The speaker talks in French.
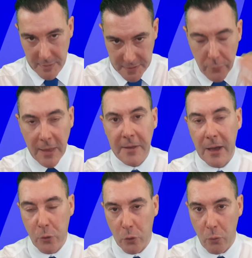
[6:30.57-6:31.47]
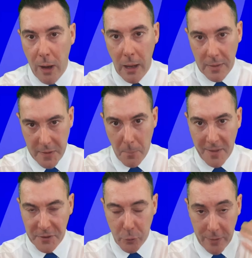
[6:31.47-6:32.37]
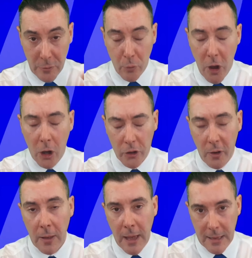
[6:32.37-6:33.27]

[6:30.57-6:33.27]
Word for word: Mais ce qui nous intéresse ce soir, c'est en particulier New York,